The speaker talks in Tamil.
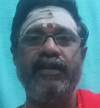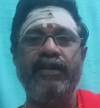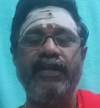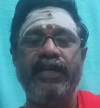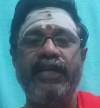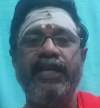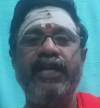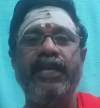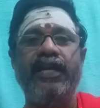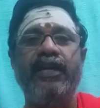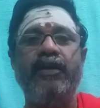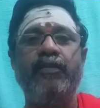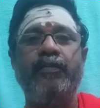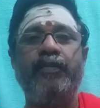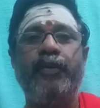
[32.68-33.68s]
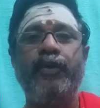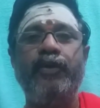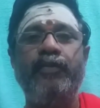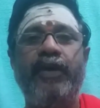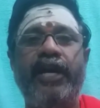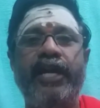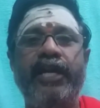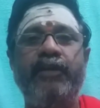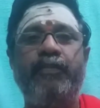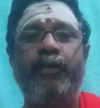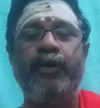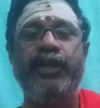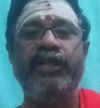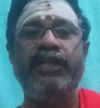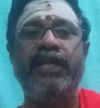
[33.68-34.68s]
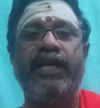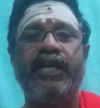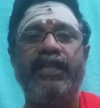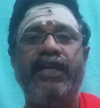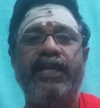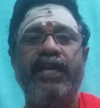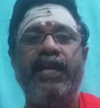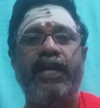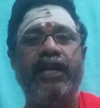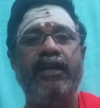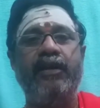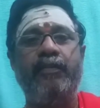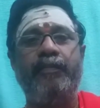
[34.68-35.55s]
இன்றைக்கு பொன்மழை பொழிந்த கதையில்